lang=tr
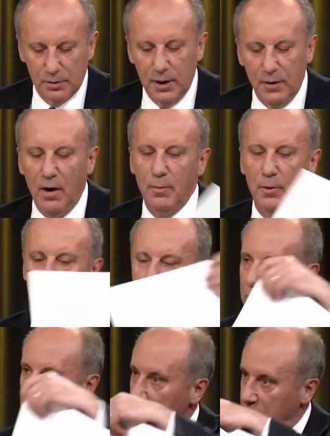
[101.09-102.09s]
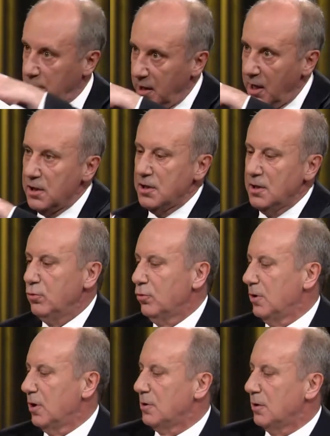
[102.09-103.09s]
Devam ediyorum. Bakın sadece
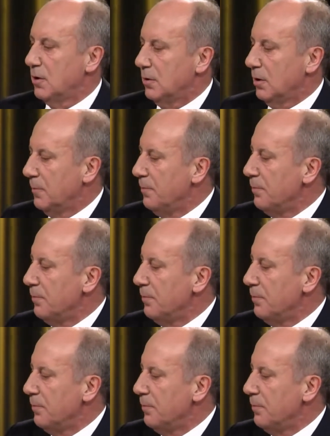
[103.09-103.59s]
bugün yaşananlar.